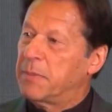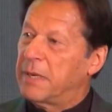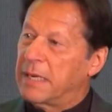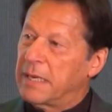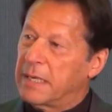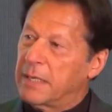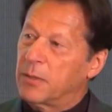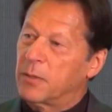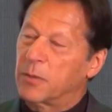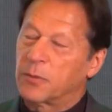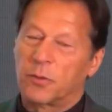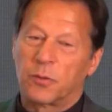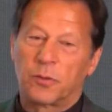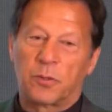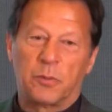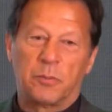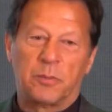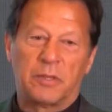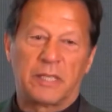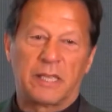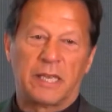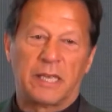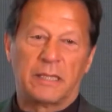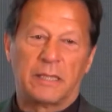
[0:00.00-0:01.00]
पहले ही लोगों को
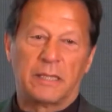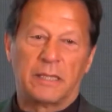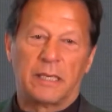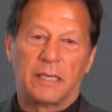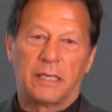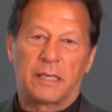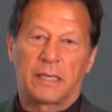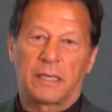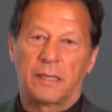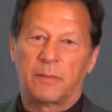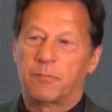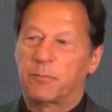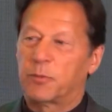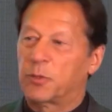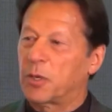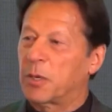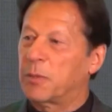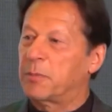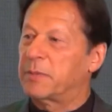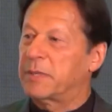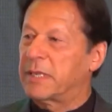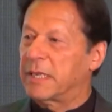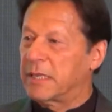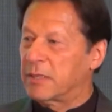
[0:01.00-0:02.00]
बता दिया कि
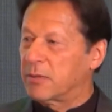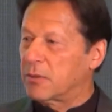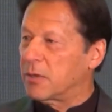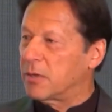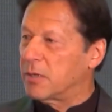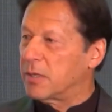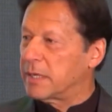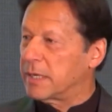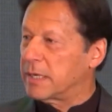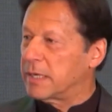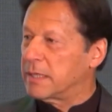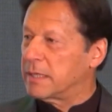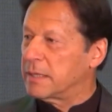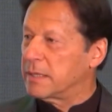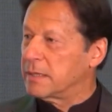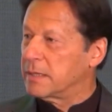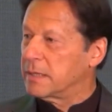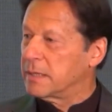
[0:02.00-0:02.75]
टॉप टेन कौन है